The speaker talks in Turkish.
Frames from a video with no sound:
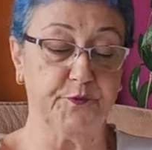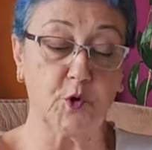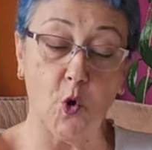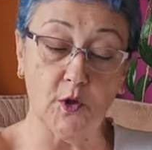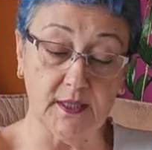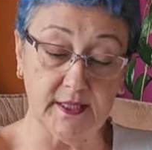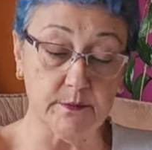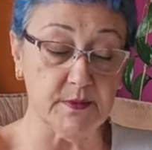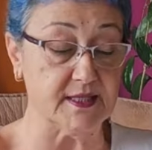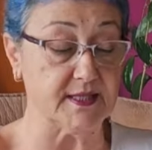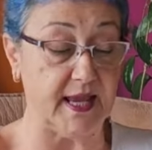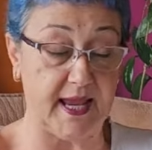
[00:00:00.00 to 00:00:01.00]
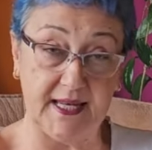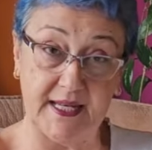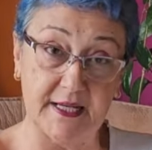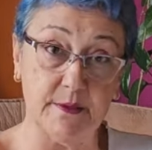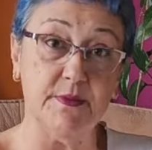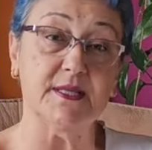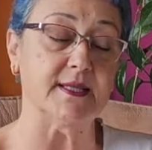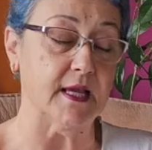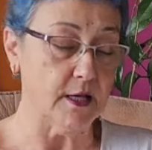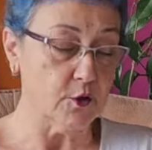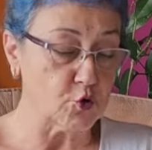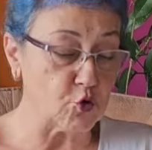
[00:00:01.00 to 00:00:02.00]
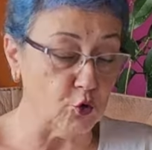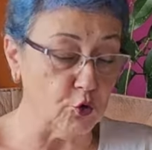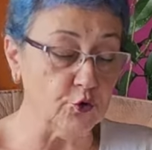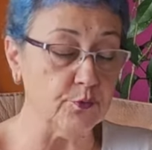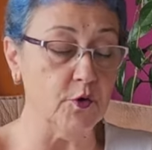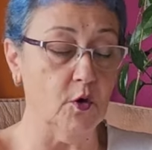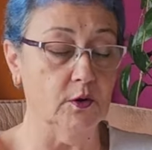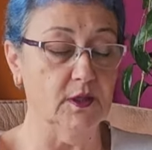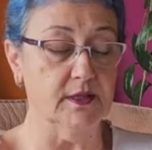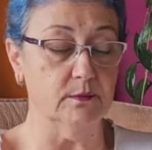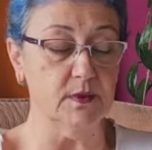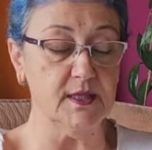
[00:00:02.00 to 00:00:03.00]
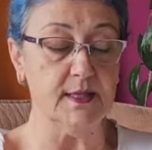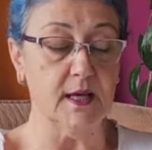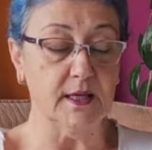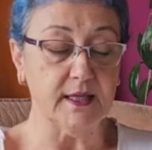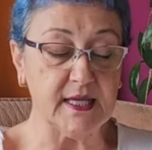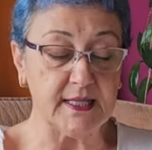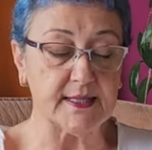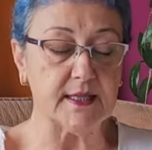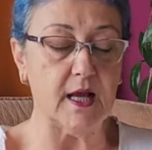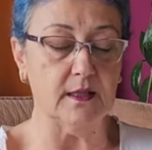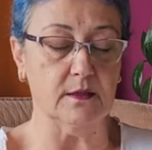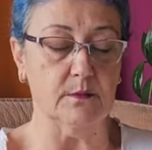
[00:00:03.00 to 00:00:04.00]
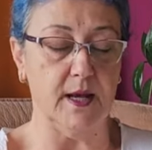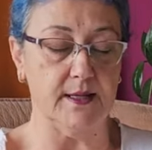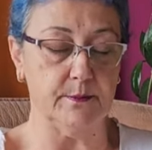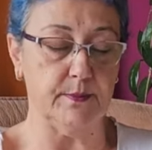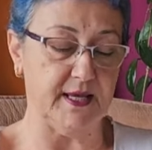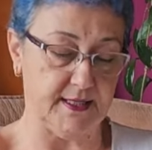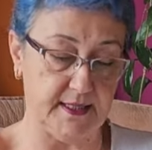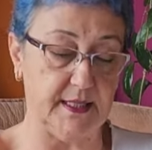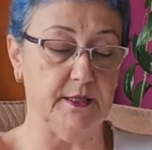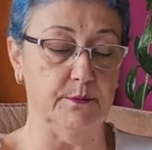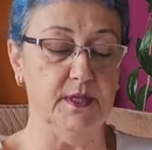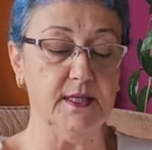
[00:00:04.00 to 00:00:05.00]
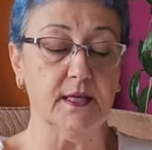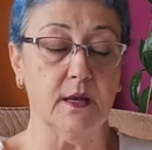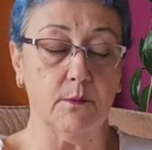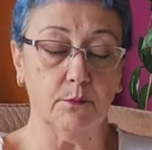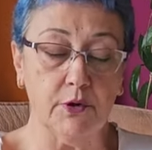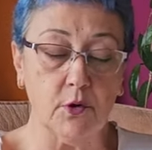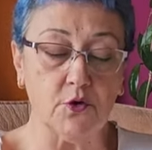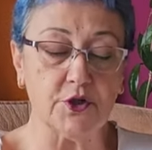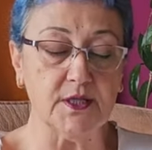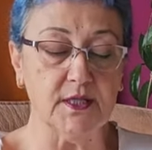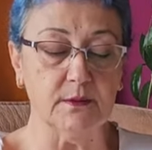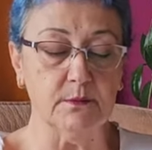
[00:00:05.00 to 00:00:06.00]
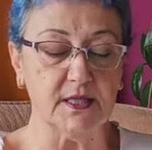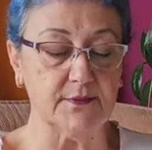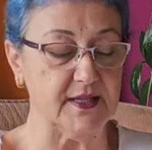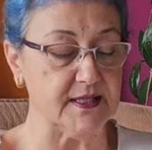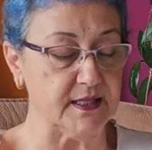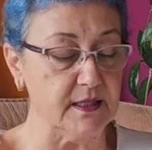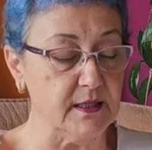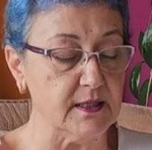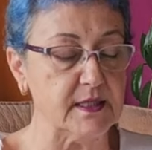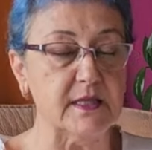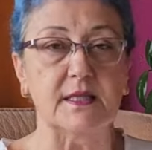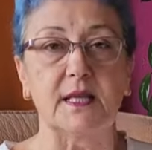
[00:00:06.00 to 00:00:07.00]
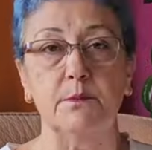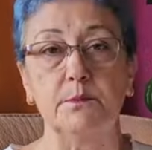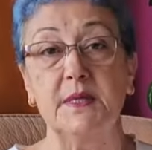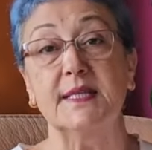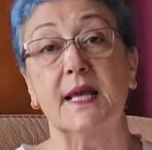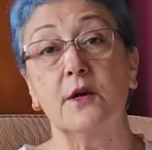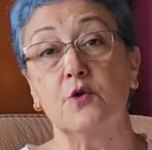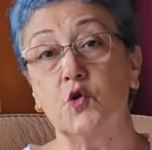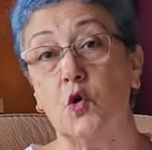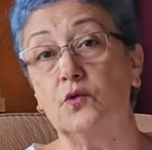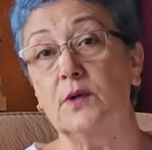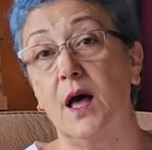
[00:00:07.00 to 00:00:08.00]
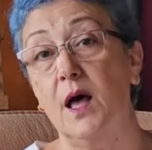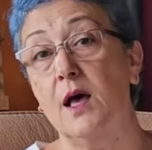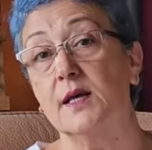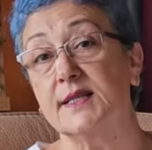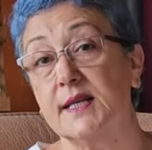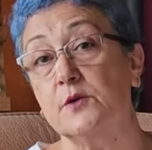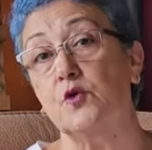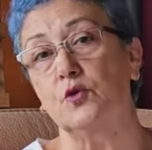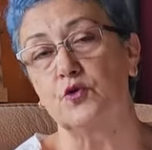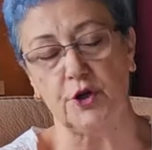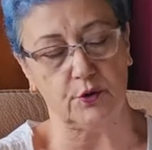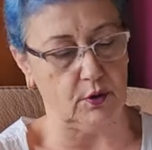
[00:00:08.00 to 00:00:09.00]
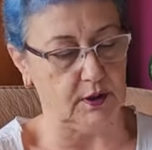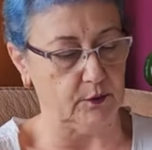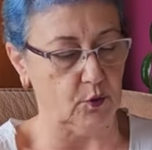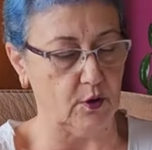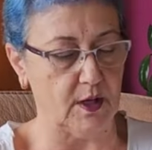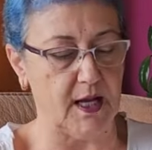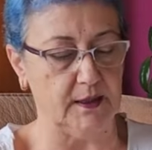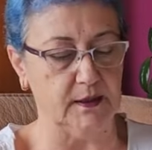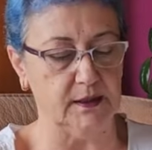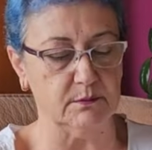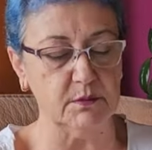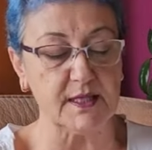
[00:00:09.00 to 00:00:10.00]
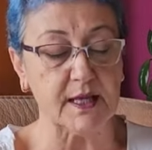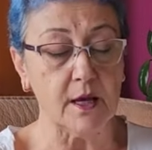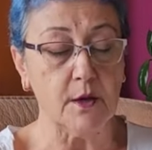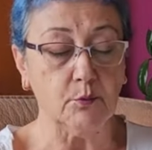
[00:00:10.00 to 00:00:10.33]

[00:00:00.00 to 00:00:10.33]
kollarımız, ellerimiz, solunum yollarımız iç salgı bezlerimiz, bronşlarımız ve sinir sistemimiz çok daha hassas olacak olan organlarımız.